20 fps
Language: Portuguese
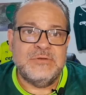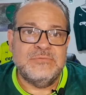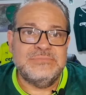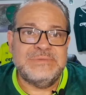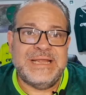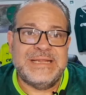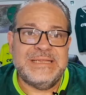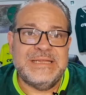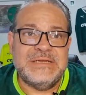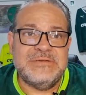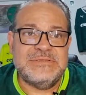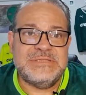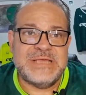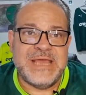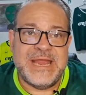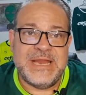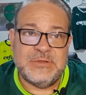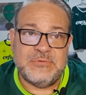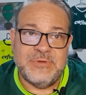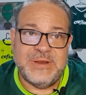Não tá dando
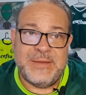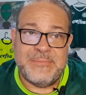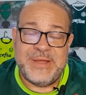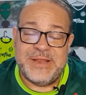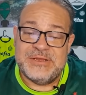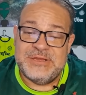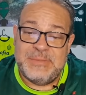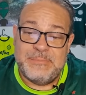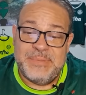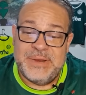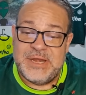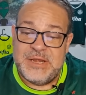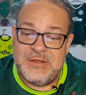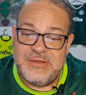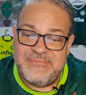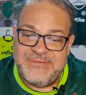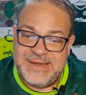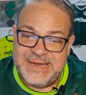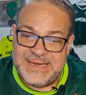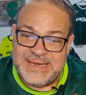certo. O gramado já
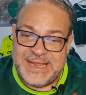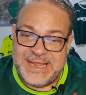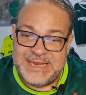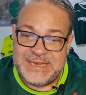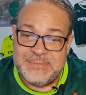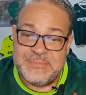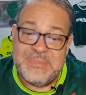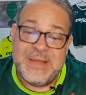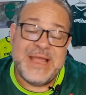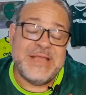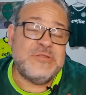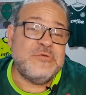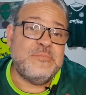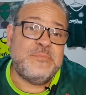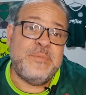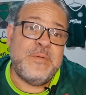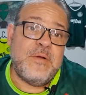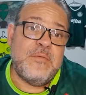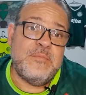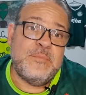perdeu a validade. Mas o,
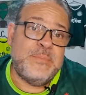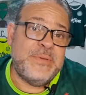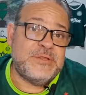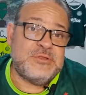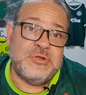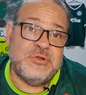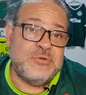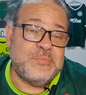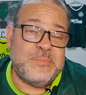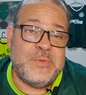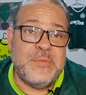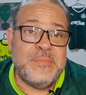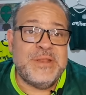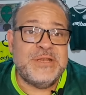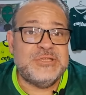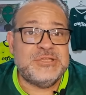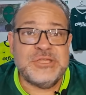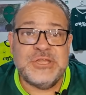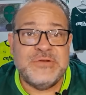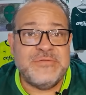pessoal do
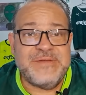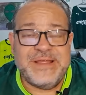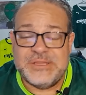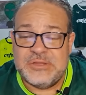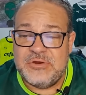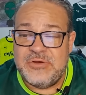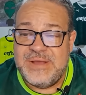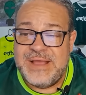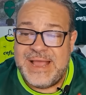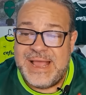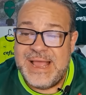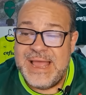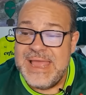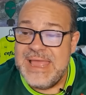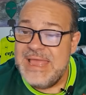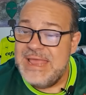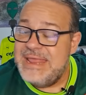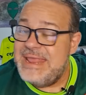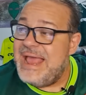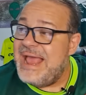Palmeiras diz que não vai trocar.
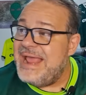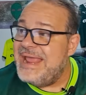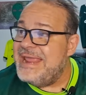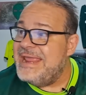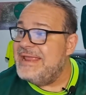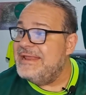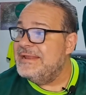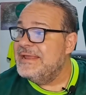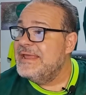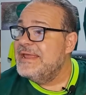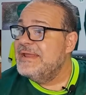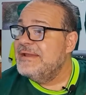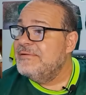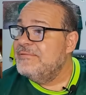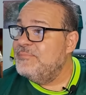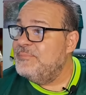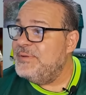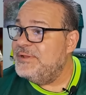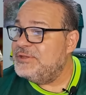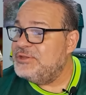E aí,
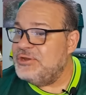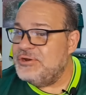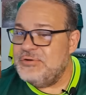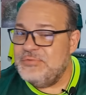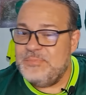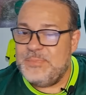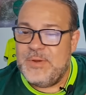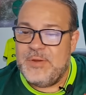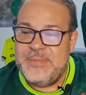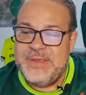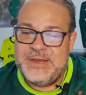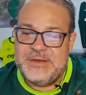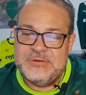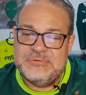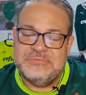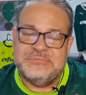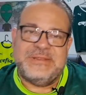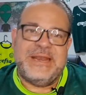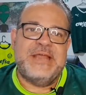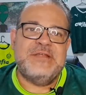o pessoal do Palmeiras
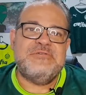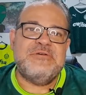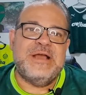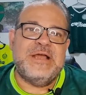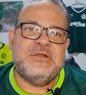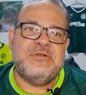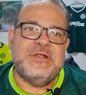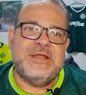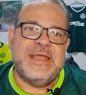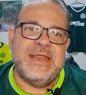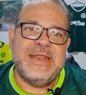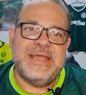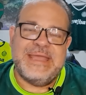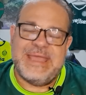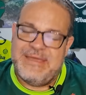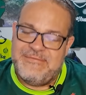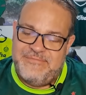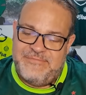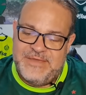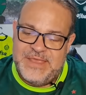não traz jogador que ele
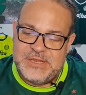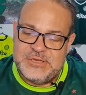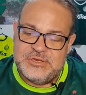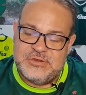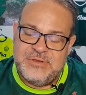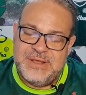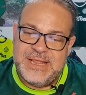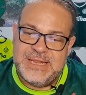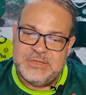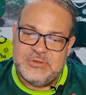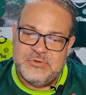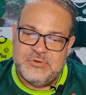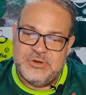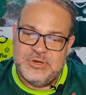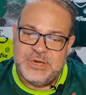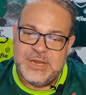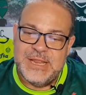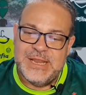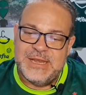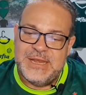quer, vende
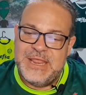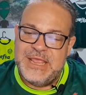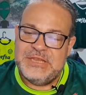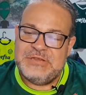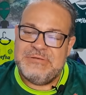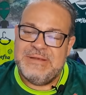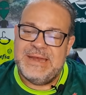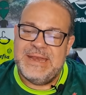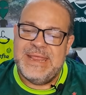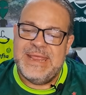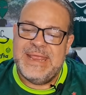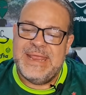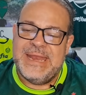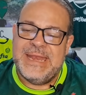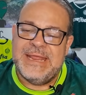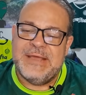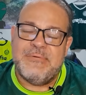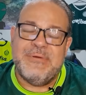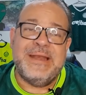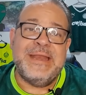jogador, deixa ele,
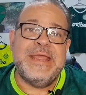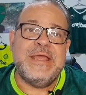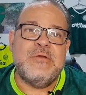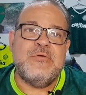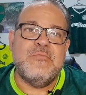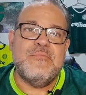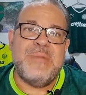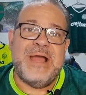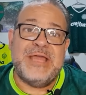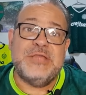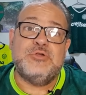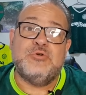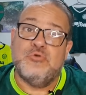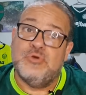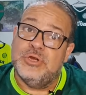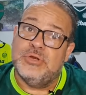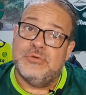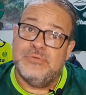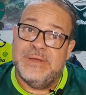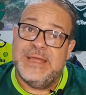ele com o elenco mais
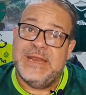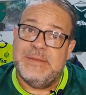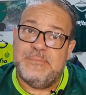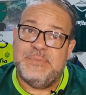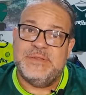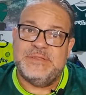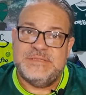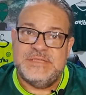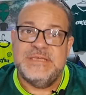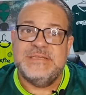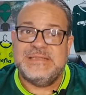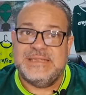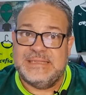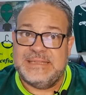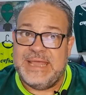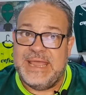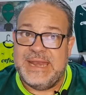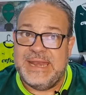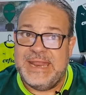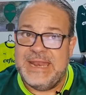curto do que ele precisa
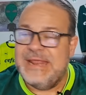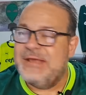até, né?